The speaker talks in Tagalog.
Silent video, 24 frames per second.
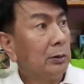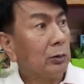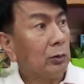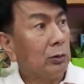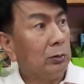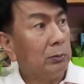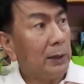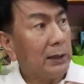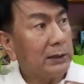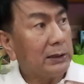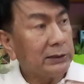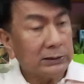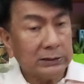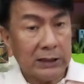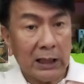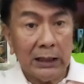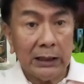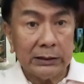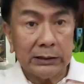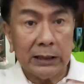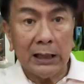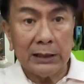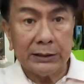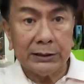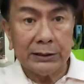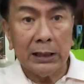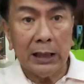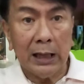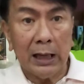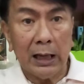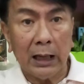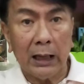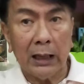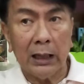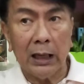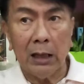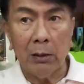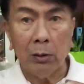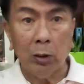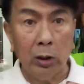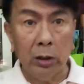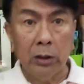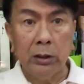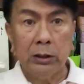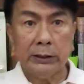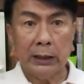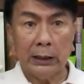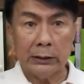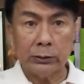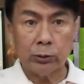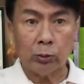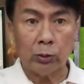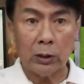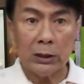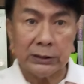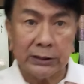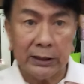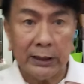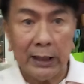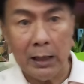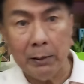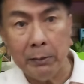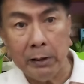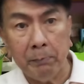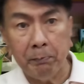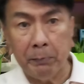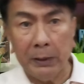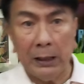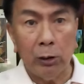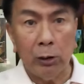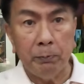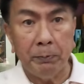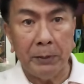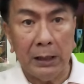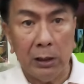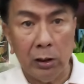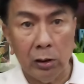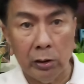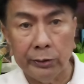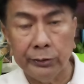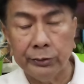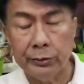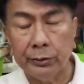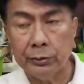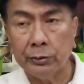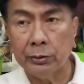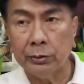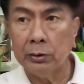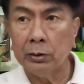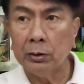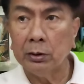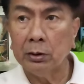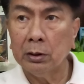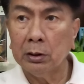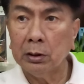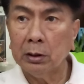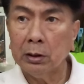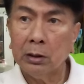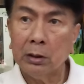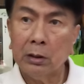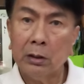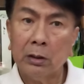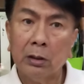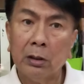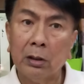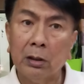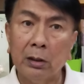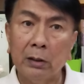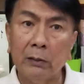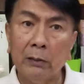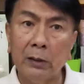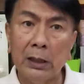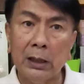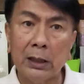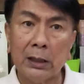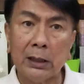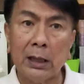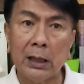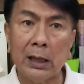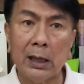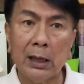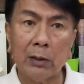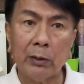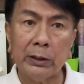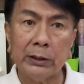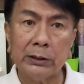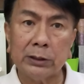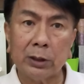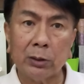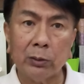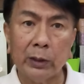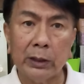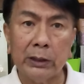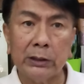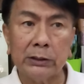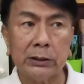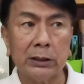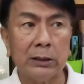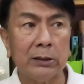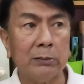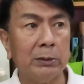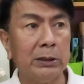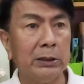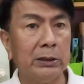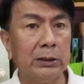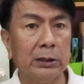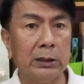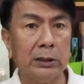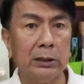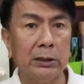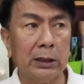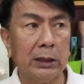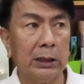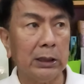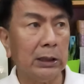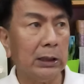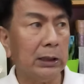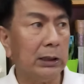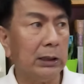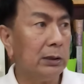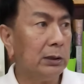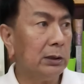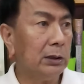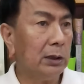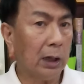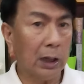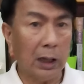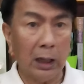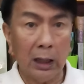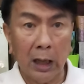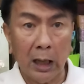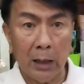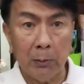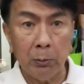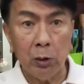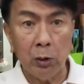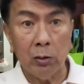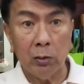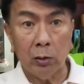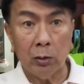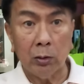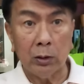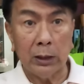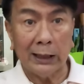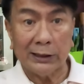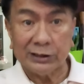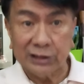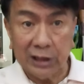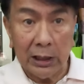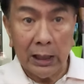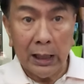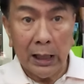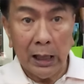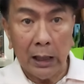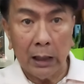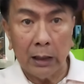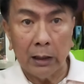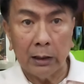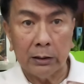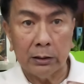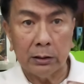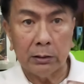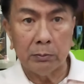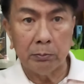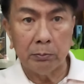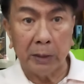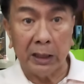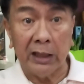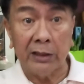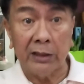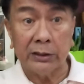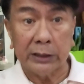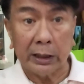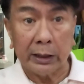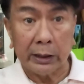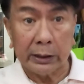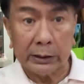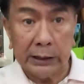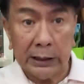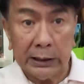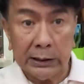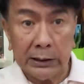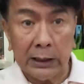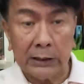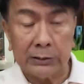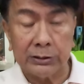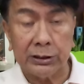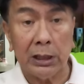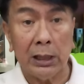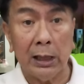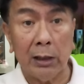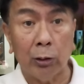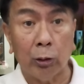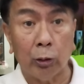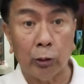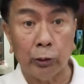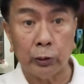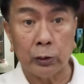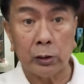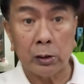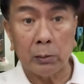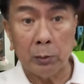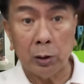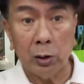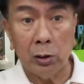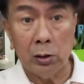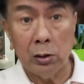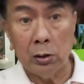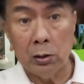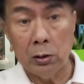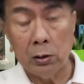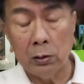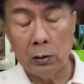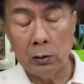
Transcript: kung magsasalita sila, kala, uy, natuklasan namin, bilyon-bilyon. Oh, walang kakwenta-kwenta naman yan na Kala mo, lahat sila, may integridad, lahat sila, honorable.